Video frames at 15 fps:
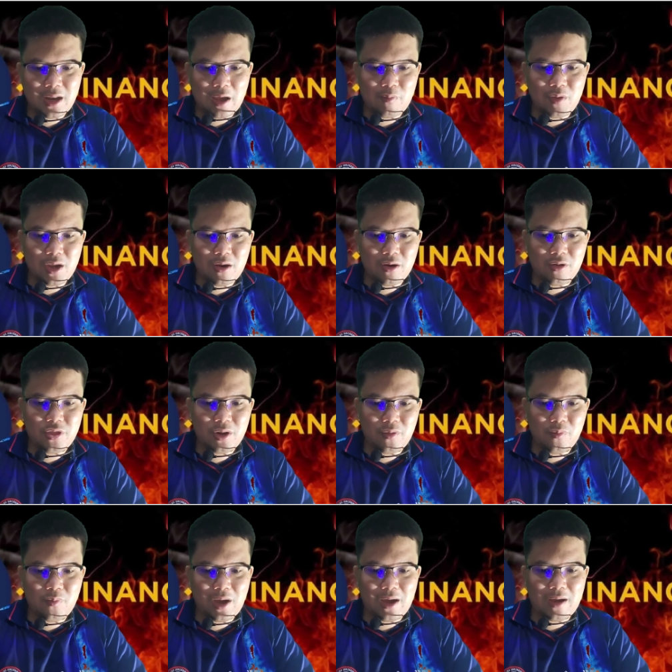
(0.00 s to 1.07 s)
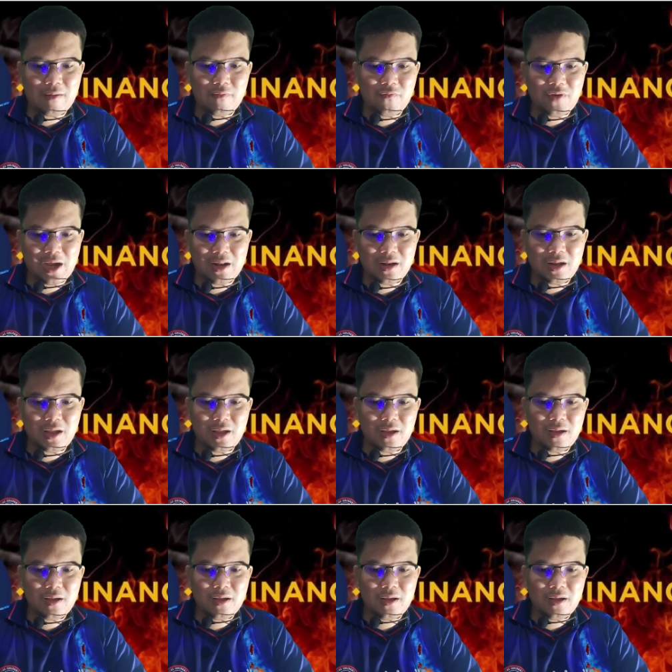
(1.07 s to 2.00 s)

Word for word: นักวิเคราะห์สรุปว่าฝัดนี้